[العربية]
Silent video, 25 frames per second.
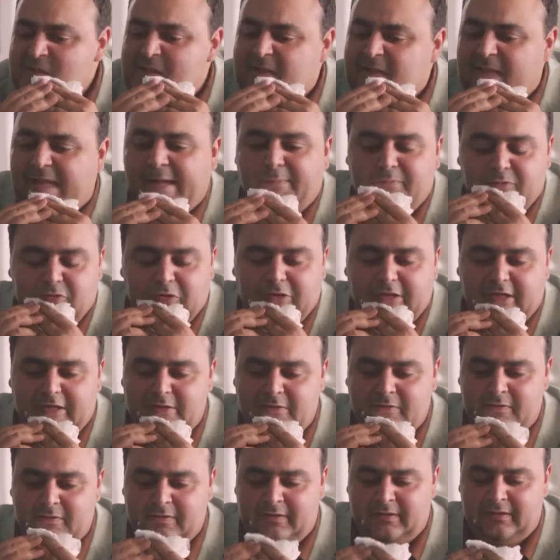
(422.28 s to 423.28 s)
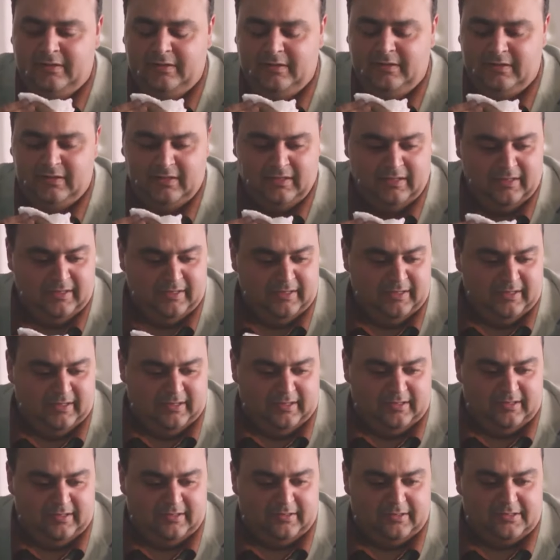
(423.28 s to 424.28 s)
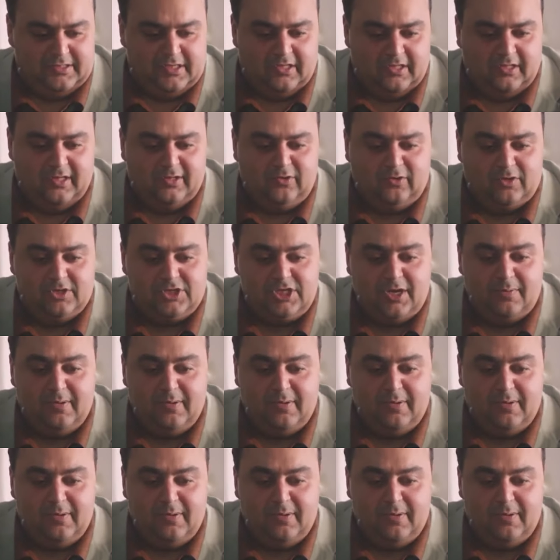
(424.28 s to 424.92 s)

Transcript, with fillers: الحمد لله انا صليت وانا شارب